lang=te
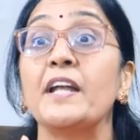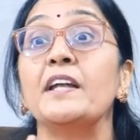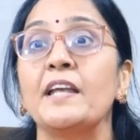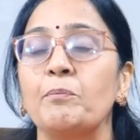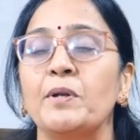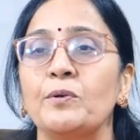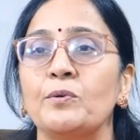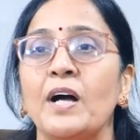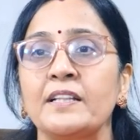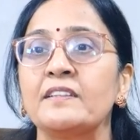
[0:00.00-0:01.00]
రెండే
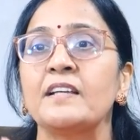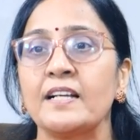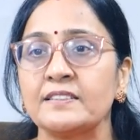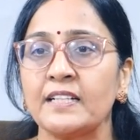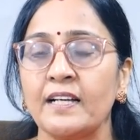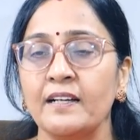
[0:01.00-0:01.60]
పెట్టుకో అత్యాశ